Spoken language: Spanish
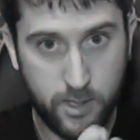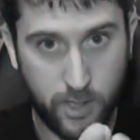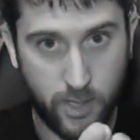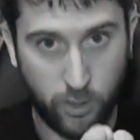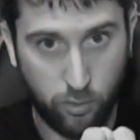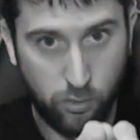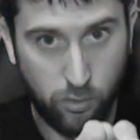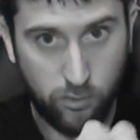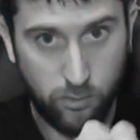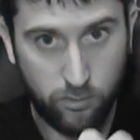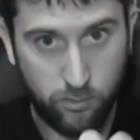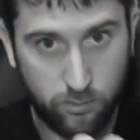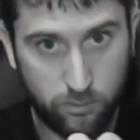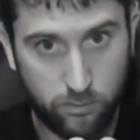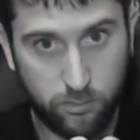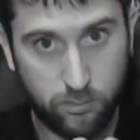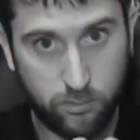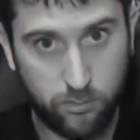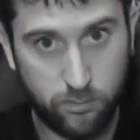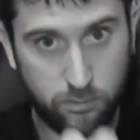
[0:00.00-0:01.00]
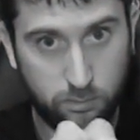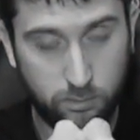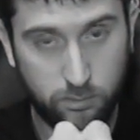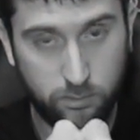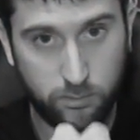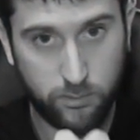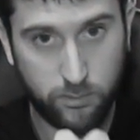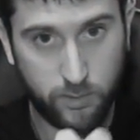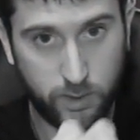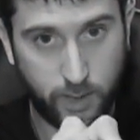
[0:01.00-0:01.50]
si tú?
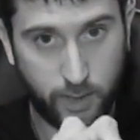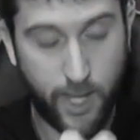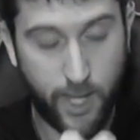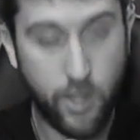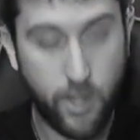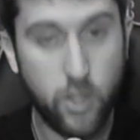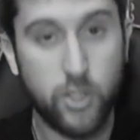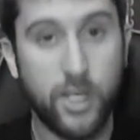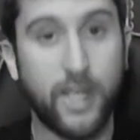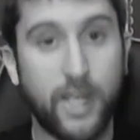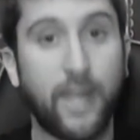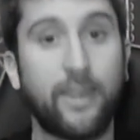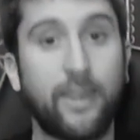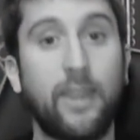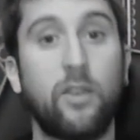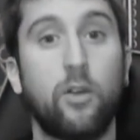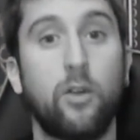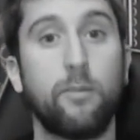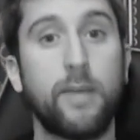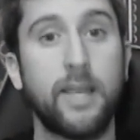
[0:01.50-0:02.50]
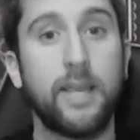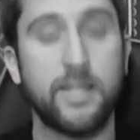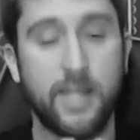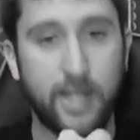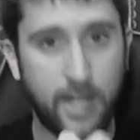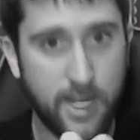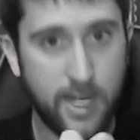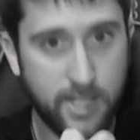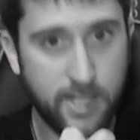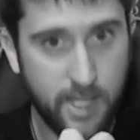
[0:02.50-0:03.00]
Que yo sé que te
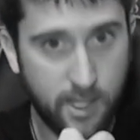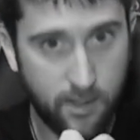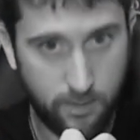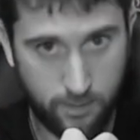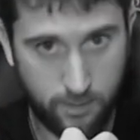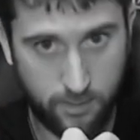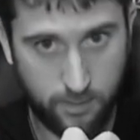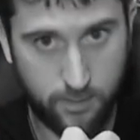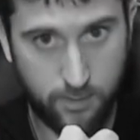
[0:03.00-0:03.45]
dormías en clase.